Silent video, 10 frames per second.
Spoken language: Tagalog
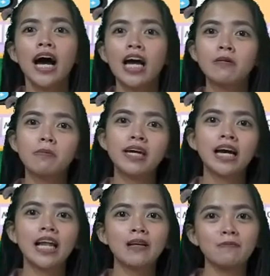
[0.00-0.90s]
ay
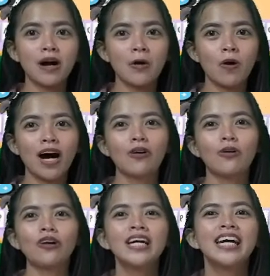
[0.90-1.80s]
may halimbawa
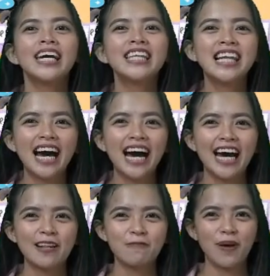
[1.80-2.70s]
akong
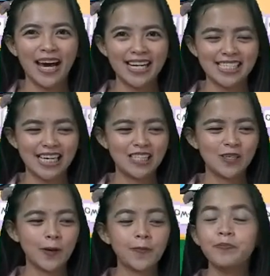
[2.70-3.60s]
inilaan para sa
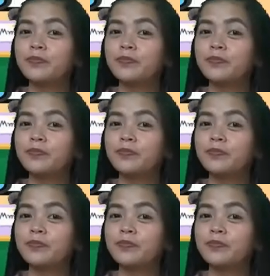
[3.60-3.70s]
inyo.